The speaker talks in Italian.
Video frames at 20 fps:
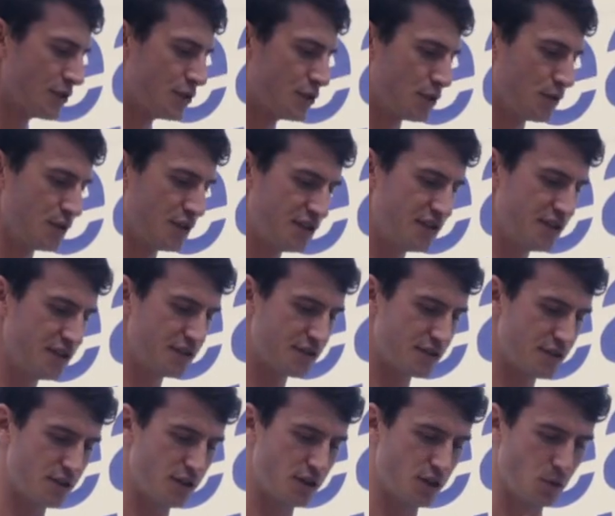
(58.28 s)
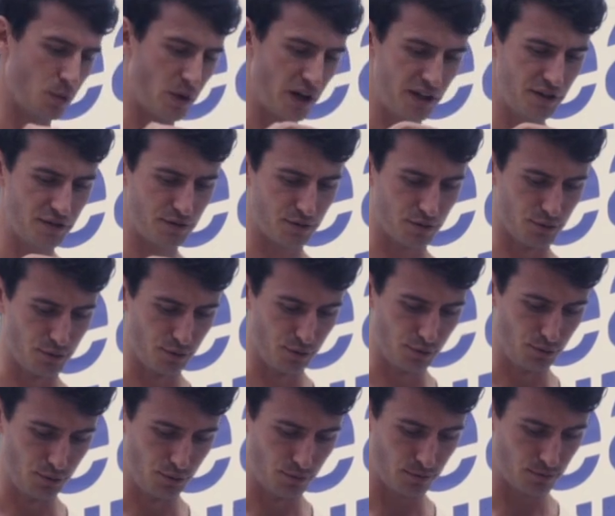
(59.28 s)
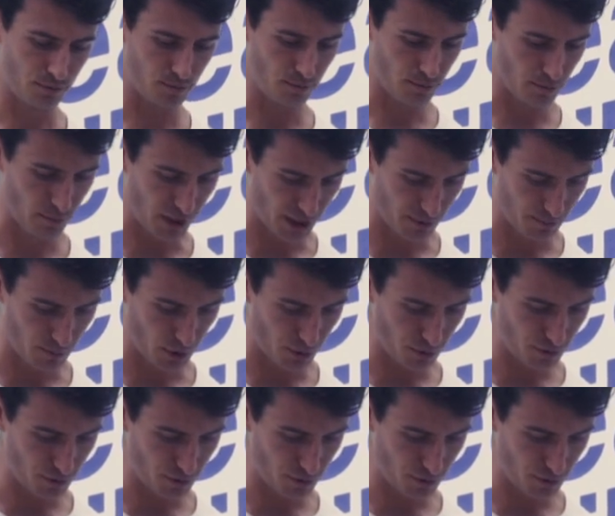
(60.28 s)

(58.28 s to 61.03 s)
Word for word: per far conoscere i nostri prodotti sostenibili